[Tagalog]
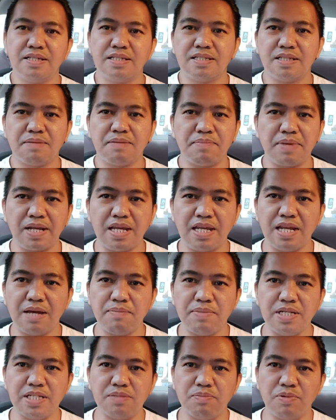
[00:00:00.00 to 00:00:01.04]
sa marina
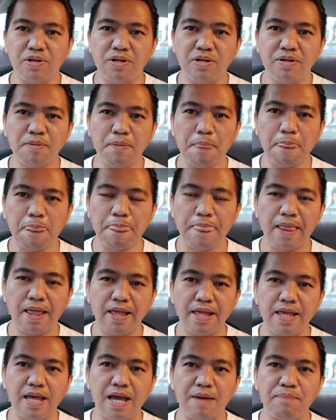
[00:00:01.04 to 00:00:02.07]
mismo
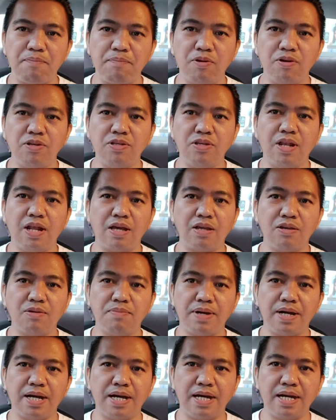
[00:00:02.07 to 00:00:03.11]
upload nyo lang yung
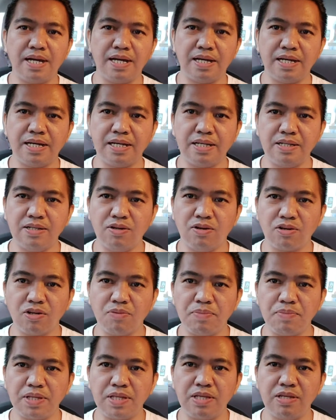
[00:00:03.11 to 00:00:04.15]
mga
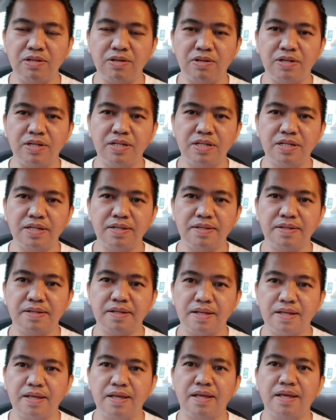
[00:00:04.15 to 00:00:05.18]
document nyo doon
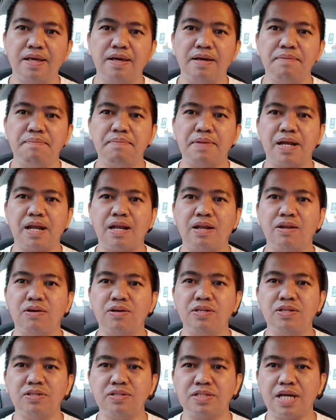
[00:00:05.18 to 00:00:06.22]
meron
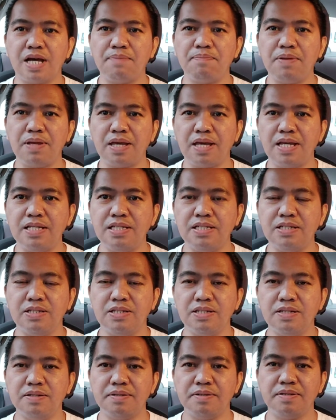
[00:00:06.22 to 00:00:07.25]
doon yung sa
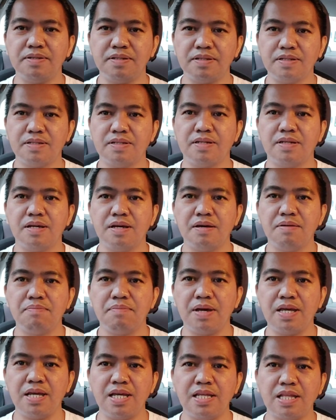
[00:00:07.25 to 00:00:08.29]
application
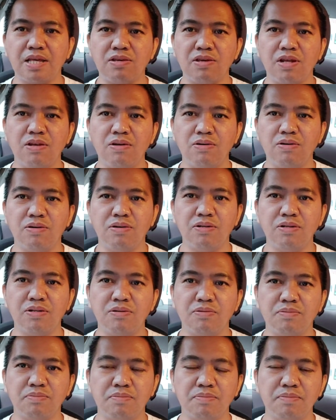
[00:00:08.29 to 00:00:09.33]
makikita nyo na doon
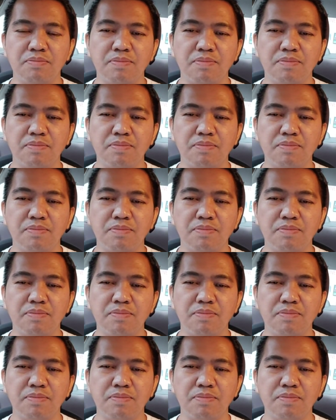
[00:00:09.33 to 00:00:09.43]
yung